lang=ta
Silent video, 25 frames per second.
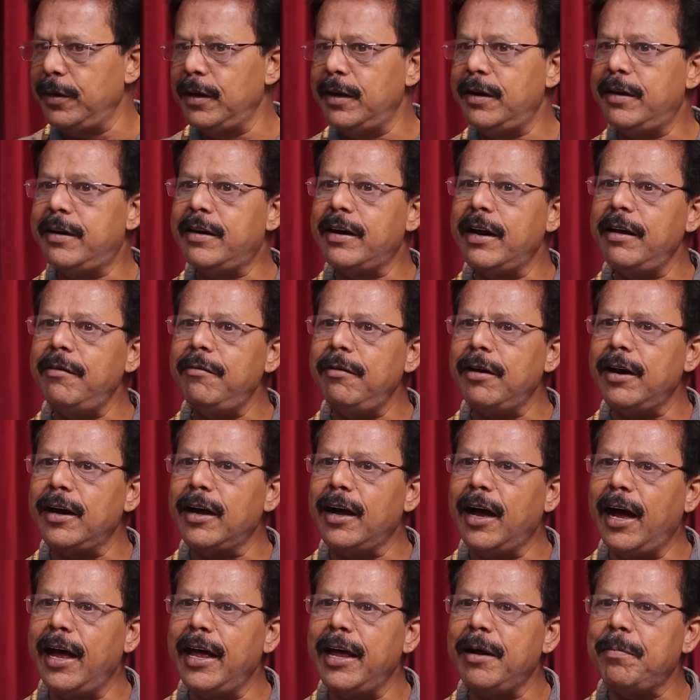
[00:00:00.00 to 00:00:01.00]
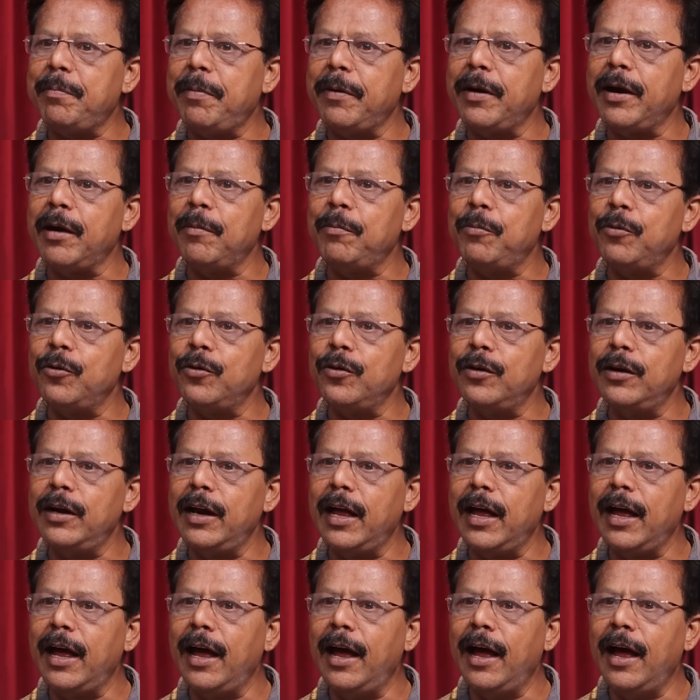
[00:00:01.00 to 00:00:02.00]
அந்த டிரைவரை ஹையர் பண்ணால்
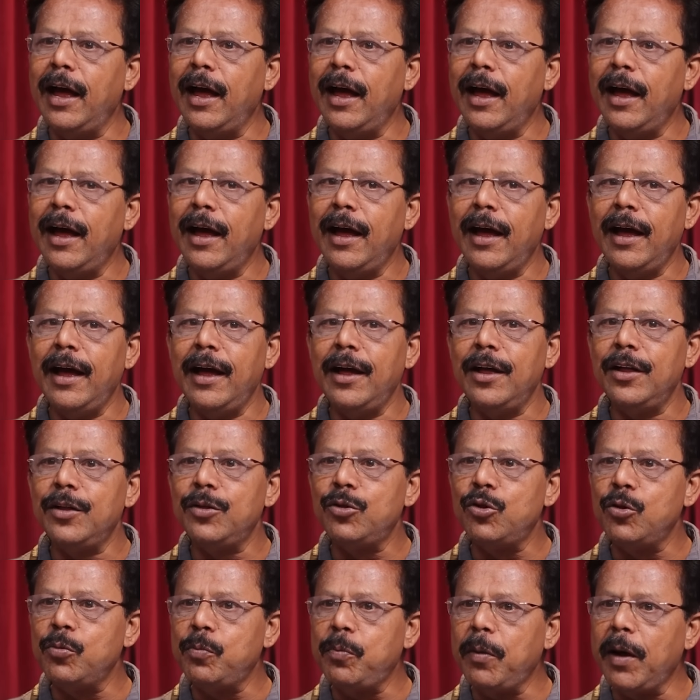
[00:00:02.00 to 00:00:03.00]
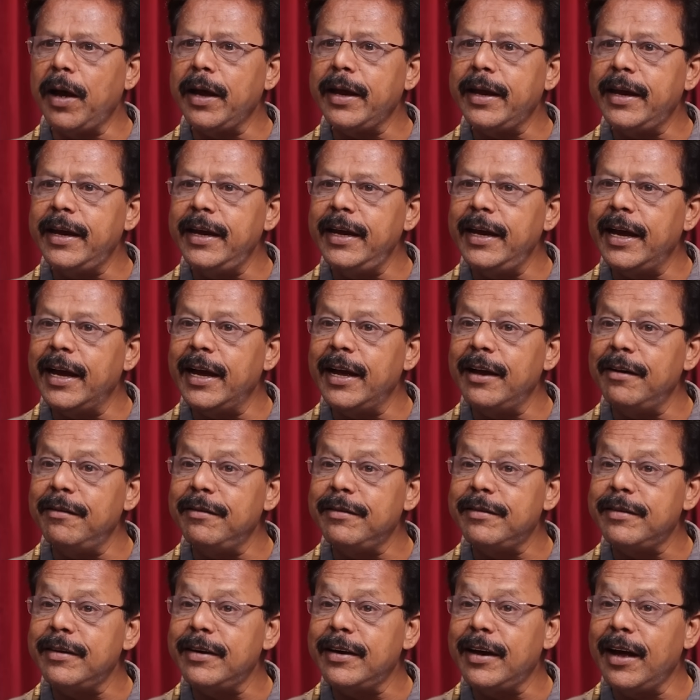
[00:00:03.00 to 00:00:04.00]
போதும்ல துப்பாக்கி எங்கே
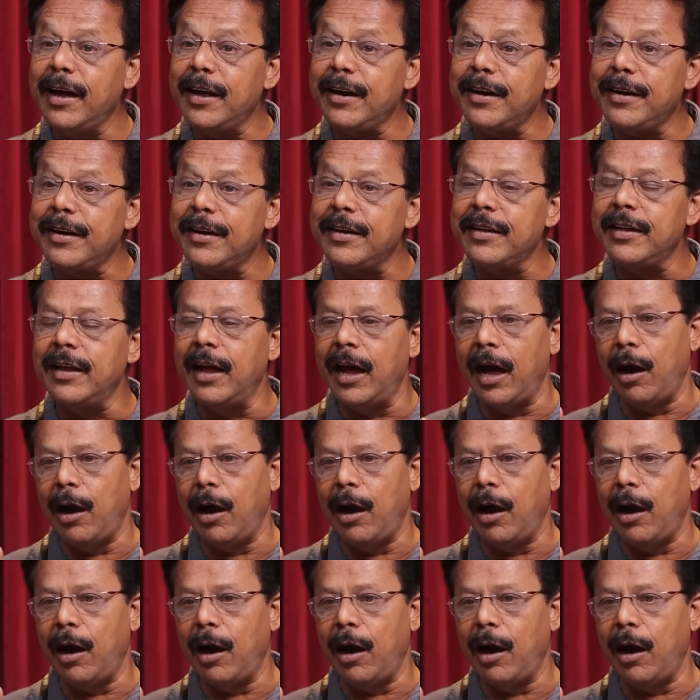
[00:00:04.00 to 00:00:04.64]
வச்சுருக்காருன்றது